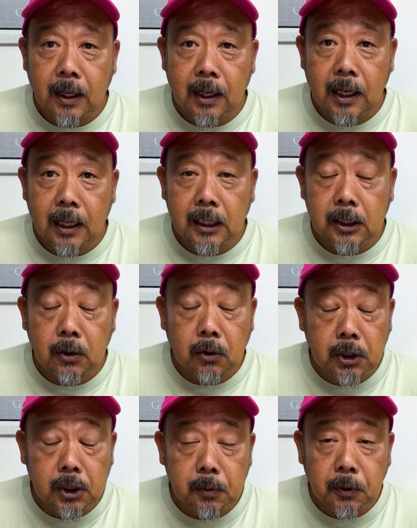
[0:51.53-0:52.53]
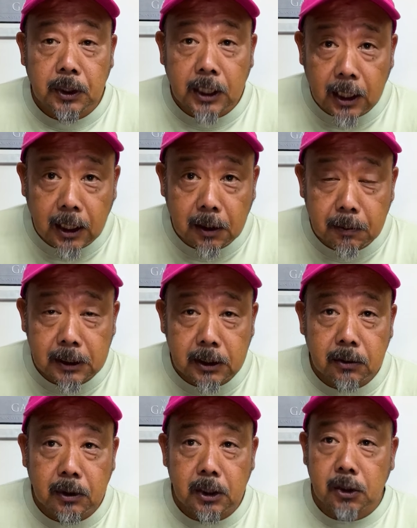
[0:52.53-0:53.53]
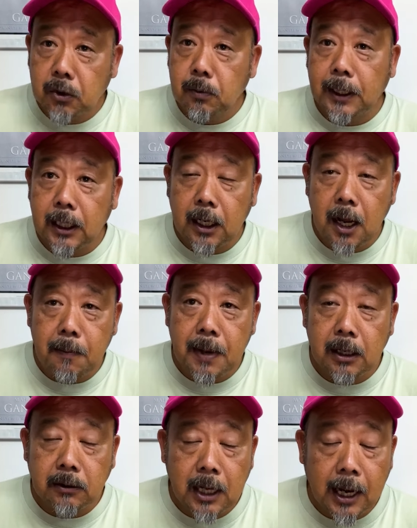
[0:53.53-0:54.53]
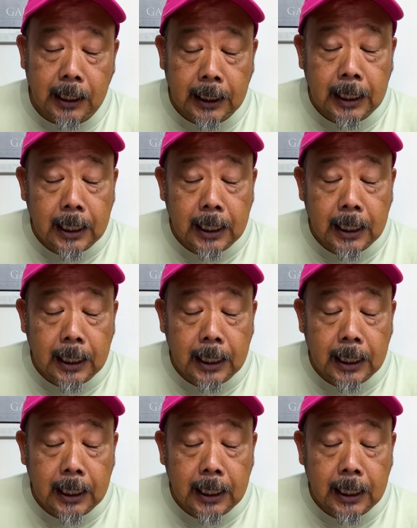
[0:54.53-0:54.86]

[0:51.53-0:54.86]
えー、ご質問いただきますので、その場でね、メールで